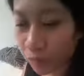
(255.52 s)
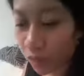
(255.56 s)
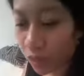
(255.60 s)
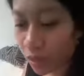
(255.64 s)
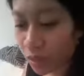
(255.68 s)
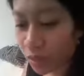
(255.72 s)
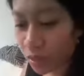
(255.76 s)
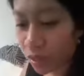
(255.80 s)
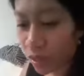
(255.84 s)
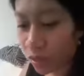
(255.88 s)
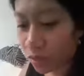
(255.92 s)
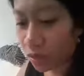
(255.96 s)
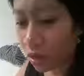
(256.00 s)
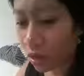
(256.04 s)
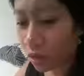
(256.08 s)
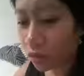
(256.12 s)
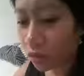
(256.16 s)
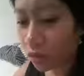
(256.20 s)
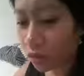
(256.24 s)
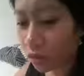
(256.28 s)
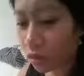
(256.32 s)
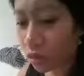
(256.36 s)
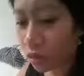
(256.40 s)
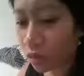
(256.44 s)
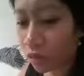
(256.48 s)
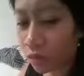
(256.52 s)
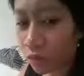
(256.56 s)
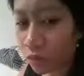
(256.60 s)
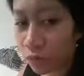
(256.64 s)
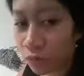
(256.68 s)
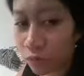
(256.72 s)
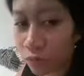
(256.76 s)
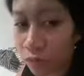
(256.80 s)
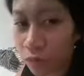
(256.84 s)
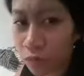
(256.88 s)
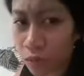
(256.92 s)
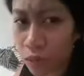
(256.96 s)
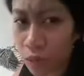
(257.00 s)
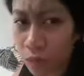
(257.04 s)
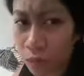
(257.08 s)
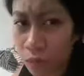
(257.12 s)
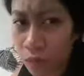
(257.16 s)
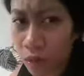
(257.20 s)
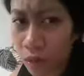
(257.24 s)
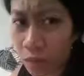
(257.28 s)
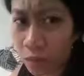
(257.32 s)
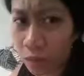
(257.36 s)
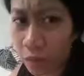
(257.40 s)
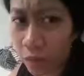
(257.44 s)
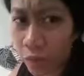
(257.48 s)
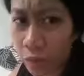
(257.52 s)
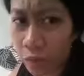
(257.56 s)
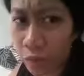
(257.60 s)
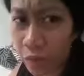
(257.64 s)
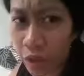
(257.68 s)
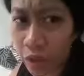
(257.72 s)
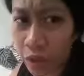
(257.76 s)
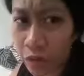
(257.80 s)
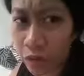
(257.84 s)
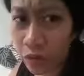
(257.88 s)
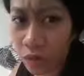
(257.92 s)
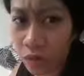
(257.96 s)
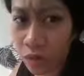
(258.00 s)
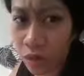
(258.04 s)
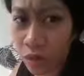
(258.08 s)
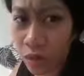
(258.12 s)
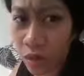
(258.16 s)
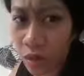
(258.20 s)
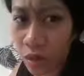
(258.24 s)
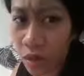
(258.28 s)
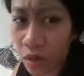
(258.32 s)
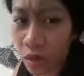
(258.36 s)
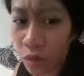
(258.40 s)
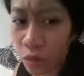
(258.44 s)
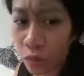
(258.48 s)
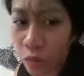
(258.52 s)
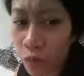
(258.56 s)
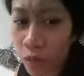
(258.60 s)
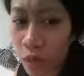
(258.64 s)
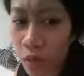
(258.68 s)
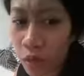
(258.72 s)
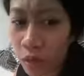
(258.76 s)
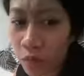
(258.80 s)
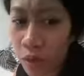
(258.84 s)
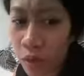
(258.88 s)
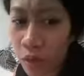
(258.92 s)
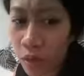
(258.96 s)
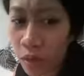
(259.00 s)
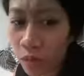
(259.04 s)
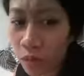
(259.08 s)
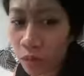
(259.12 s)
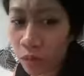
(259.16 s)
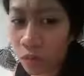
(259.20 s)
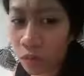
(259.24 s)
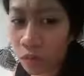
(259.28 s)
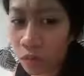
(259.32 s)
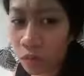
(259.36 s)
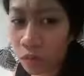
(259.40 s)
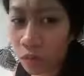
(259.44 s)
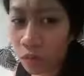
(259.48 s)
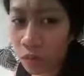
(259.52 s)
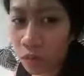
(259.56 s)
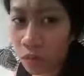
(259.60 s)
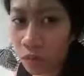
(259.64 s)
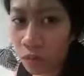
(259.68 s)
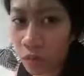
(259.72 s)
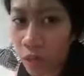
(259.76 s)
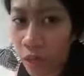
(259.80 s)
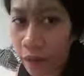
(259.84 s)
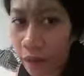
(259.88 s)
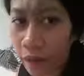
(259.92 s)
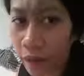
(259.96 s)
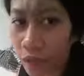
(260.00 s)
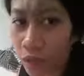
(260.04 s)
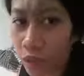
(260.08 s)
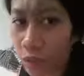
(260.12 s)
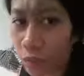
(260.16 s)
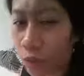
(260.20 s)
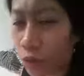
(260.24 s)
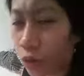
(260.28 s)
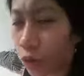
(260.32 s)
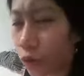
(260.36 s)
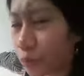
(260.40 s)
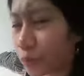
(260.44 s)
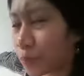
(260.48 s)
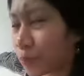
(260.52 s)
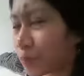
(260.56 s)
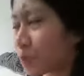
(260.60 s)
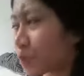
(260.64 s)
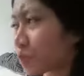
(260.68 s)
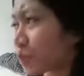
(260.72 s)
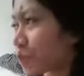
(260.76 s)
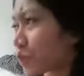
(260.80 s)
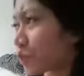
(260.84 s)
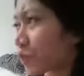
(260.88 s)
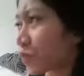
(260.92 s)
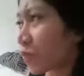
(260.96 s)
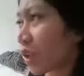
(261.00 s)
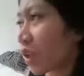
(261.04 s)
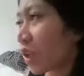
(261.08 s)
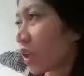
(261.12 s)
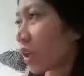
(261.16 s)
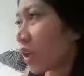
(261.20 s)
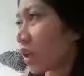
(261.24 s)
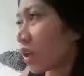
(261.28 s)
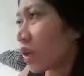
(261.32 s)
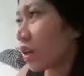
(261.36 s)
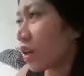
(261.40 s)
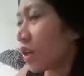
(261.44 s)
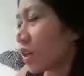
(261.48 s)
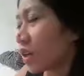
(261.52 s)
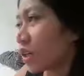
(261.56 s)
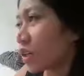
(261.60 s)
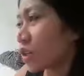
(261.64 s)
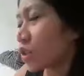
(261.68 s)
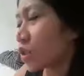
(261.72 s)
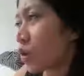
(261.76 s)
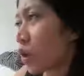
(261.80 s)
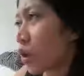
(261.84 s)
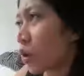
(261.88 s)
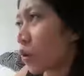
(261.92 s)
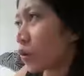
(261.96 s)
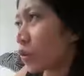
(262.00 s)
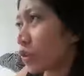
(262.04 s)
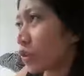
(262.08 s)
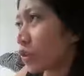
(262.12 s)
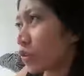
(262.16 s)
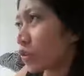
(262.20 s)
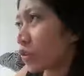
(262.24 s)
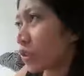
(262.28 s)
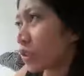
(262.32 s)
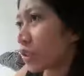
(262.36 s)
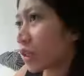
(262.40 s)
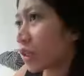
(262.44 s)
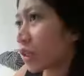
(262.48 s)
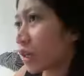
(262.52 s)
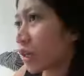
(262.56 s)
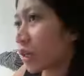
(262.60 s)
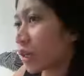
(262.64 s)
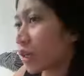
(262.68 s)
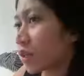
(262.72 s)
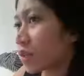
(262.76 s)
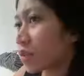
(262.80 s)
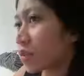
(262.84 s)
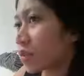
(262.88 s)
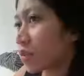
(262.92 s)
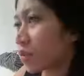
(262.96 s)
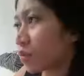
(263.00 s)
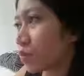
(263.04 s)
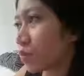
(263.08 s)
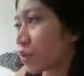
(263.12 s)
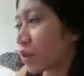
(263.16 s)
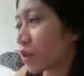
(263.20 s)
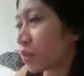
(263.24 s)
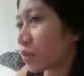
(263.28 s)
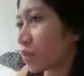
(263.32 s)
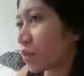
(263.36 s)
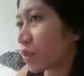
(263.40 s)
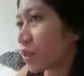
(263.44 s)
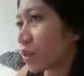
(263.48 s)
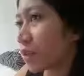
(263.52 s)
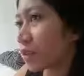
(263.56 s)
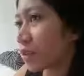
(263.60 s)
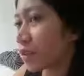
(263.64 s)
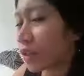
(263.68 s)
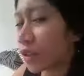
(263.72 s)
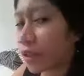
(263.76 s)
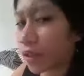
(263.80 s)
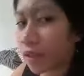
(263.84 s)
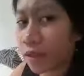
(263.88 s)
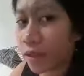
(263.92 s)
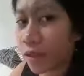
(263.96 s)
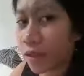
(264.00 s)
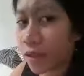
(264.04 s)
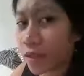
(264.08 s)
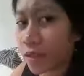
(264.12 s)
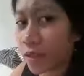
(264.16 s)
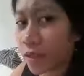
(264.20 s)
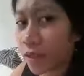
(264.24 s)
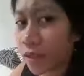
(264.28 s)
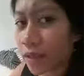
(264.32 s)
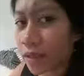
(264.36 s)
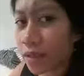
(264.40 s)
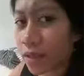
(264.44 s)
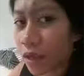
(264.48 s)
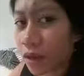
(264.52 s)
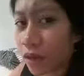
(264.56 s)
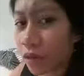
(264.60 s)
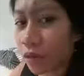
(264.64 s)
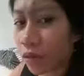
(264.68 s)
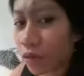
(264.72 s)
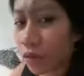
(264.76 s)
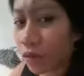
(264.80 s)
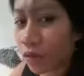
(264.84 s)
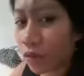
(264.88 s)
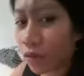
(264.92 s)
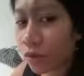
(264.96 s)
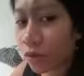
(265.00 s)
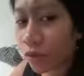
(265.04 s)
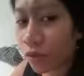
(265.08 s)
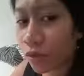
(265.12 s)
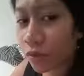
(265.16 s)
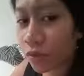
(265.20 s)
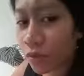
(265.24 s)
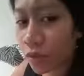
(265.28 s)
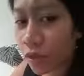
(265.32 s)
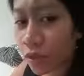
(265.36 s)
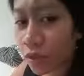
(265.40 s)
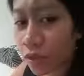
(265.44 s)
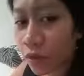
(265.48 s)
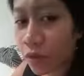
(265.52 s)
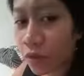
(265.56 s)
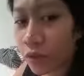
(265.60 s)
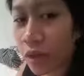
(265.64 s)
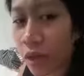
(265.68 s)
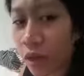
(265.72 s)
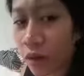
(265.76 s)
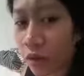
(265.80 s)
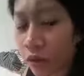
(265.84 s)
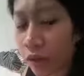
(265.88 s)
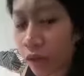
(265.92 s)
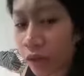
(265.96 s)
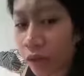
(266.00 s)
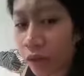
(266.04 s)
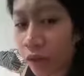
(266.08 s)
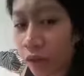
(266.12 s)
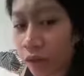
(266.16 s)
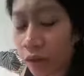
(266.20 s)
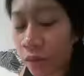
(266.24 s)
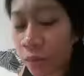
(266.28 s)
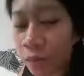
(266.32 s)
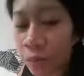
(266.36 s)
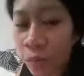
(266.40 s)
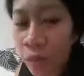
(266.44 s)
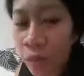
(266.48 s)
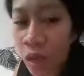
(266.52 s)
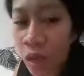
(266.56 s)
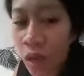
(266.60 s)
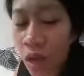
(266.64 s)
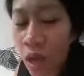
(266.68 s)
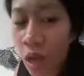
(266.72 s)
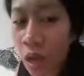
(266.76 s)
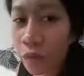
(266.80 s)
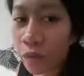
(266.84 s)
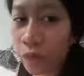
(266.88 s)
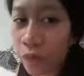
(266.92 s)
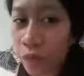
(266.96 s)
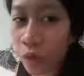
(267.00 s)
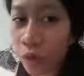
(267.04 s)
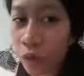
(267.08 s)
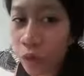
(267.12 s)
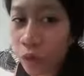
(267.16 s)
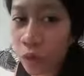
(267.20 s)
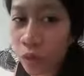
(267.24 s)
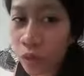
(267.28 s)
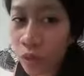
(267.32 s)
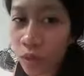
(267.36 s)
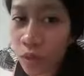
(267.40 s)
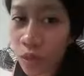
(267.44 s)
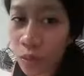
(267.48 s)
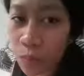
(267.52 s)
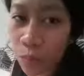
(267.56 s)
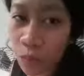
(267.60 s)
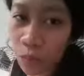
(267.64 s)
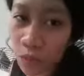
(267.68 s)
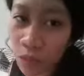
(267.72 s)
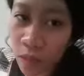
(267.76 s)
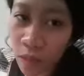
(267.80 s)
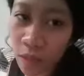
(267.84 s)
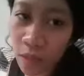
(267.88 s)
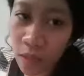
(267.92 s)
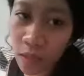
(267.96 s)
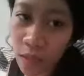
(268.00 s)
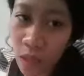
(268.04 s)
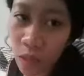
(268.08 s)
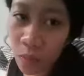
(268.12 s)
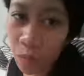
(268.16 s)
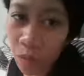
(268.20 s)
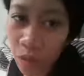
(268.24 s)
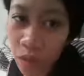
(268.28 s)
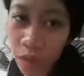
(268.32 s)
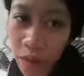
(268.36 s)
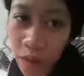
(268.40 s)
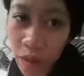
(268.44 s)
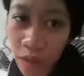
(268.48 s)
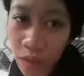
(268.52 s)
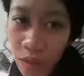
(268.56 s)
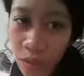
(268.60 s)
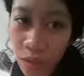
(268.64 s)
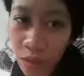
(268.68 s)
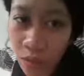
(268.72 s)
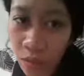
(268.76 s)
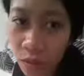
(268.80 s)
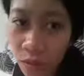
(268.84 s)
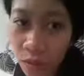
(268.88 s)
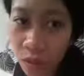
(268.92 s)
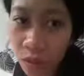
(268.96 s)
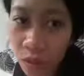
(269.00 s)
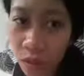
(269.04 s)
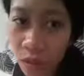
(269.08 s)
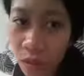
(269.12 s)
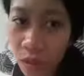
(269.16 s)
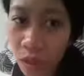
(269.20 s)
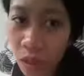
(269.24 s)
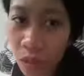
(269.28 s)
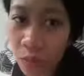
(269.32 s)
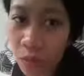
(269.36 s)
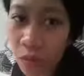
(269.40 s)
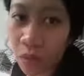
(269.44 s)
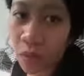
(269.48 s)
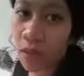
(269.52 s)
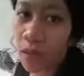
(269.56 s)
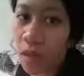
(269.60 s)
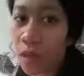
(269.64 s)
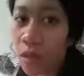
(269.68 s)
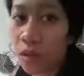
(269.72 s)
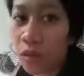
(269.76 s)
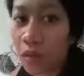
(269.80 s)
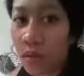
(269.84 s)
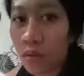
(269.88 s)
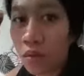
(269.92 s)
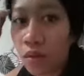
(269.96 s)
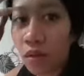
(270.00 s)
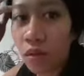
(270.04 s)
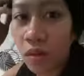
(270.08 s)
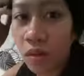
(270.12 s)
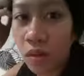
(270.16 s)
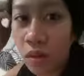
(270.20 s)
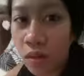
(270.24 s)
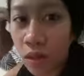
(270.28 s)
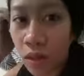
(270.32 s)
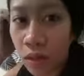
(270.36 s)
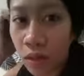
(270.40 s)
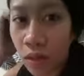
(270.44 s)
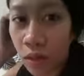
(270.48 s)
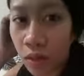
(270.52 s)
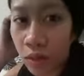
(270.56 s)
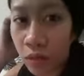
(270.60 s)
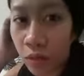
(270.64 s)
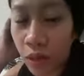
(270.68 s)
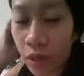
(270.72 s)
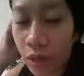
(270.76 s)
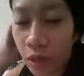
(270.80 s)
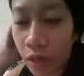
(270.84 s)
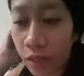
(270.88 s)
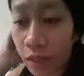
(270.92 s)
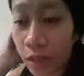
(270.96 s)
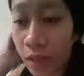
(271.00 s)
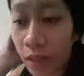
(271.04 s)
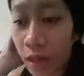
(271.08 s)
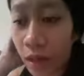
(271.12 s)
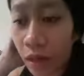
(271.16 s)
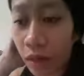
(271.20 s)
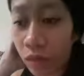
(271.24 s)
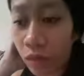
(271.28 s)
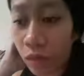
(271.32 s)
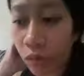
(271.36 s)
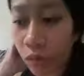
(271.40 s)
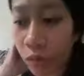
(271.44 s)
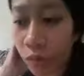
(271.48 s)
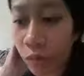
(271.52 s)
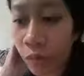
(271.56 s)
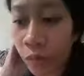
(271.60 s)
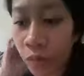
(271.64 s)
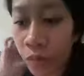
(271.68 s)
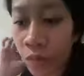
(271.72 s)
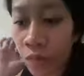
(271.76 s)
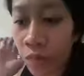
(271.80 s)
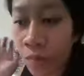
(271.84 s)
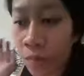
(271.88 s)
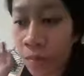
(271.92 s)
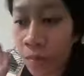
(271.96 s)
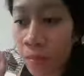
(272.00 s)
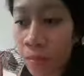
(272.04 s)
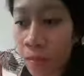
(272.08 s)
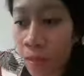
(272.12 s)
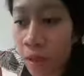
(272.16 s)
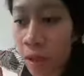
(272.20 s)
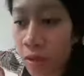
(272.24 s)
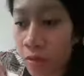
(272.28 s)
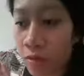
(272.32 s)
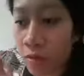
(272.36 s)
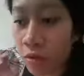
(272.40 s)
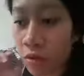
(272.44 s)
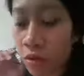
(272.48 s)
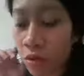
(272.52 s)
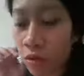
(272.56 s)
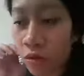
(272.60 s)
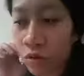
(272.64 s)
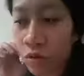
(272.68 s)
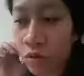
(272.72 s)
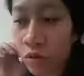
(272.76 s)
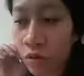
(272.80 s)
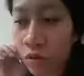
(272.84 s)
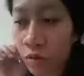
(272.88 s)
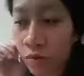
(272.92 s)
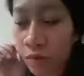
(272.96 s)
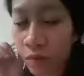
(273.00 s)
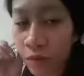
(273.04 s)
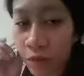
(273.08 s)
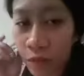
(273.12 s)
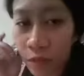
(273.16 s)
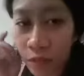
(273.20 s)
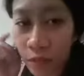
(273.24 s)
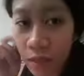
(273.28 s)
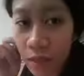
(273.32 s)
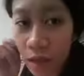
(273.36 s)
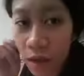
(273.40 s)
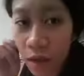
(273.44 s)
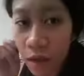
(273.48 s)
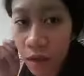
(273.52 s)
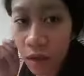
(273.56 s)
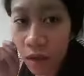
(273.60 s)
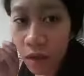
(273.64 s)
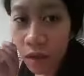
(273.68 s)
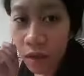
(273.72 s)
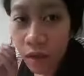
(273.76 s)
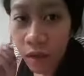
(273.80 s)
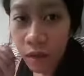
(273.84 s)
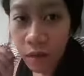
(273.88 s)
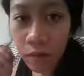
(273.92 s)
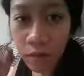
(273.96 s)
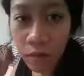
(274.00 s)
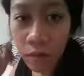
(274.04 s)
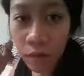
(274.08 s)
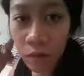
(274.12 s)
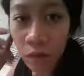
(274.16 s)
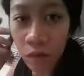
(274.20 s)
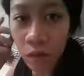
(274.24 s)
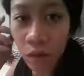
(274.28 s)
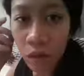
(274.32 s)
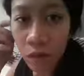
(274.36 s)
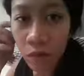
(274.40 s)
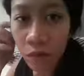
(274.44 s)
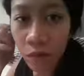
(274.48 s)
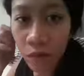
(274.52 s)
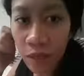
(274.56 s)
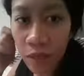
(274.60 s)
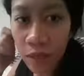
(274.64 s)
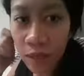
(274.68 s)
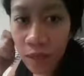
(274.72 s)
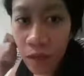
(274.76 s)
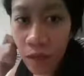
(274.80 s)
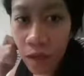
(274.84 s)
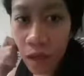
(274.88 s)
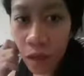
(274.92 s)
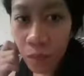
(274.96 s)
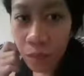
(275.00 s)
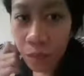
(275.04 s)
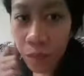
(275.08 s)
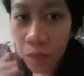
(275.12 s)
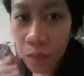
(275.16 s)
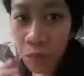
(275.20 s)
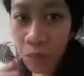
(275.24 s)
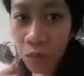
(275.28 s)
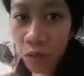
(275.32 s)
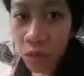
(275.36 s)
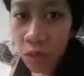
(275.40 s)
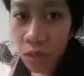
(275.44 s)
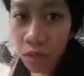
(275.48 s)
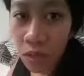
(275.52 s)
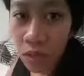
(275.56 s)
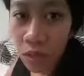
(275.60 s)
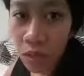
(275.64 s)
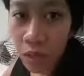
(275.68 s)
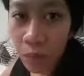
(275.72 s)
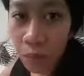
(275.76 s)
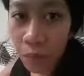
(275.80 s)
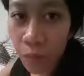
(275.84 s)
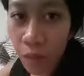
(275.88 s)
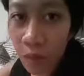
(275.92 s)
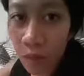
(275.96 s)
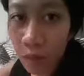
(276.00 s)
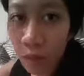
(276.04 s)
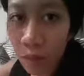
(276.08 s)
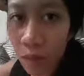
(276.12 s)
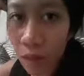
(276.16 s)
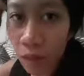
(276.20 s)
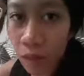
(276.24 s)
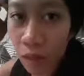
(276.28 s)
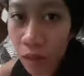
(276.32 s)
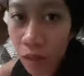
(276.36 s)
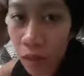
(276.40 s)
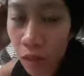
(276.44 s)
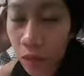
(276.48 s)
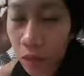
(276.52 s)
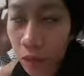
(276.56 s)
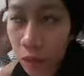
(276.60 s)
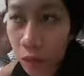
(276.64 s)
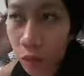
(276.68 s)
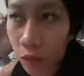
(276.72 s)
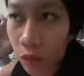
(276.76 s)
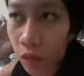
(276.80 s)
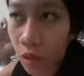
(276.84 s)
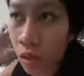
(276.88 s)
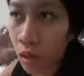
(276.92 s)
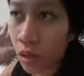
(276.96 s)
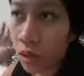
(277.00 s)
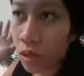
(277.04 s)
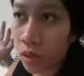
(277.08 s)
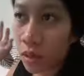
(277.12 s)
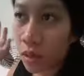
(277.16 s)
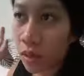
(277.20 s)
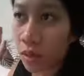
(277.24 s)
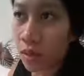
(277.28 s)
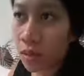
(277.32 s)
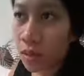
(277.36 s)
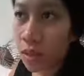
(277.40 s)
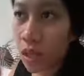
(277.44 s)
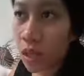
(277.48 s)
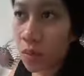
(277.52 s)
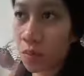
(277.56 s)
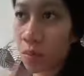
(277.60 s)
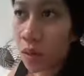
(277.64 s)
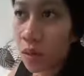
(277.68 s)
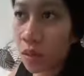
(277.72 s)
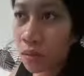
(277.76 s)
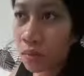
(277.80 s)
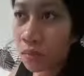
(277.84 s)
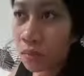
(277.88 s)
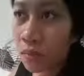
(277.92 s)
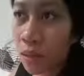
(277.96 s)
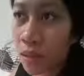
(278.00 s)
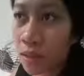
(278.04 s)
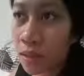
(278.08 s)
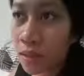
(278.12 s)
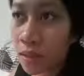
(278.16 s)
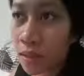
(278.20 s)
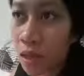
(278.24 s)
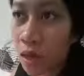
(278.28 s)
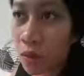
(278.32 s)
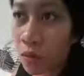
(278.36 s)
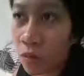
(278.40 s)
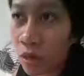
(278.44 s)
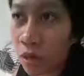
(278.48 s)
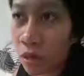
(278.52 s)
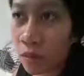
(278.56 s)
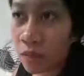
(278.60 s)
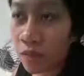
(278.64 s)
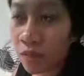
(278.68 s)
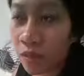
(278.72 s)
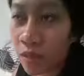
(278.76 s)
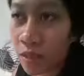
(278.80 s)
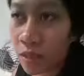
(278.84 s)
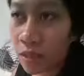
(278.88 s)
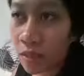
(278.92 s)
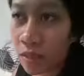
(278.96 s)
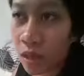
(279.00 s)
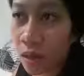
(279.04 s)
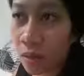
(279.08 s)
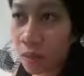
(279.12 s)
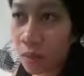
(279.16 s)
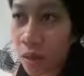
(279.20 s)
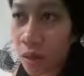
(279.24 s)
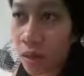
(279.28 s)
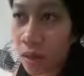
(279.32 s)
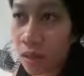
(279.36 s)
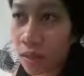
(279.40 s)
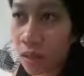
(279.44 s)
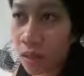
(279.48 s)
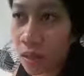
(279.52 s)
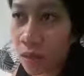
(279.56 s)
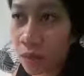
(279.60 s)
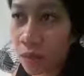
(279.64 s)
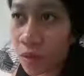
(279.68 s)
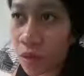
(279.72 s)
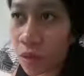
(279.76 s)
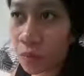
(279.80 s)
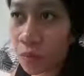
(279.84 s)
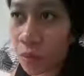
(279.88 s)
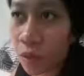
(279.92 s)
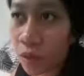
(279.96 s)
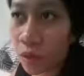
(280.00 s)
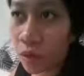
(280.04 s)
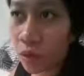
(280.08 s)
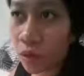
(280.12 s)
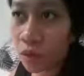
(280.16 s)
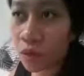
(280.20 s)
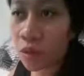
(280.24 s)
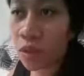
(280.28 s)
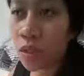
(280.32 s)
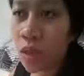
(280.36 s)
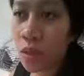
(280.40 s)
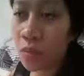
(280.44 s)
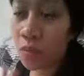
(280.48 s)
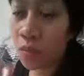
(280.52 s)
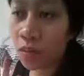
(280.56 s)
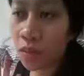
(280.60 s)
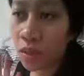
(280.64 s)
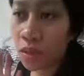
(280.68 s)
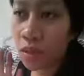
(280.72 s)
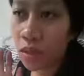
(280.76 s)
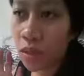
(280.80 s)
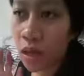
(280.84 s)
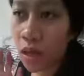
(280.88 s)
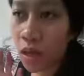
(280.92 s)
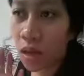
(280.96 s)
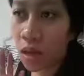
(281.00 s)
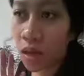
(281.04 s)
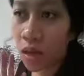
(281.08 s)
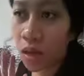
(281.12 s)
sa tawag doon, sa platform na yon na winiway yung luggage mo. So, ako lang yung naglagay guys. Sobrang bigat talaga na stress ako. Tapos, ayun na, okay na. afternoon is punta ka na sa immigration. Tapos, ayun, tatanungin kanila kung ano yung visa visa copy mo kasi syempre pag ano sa ibang bansa walang visa para sa Filipino sa sa,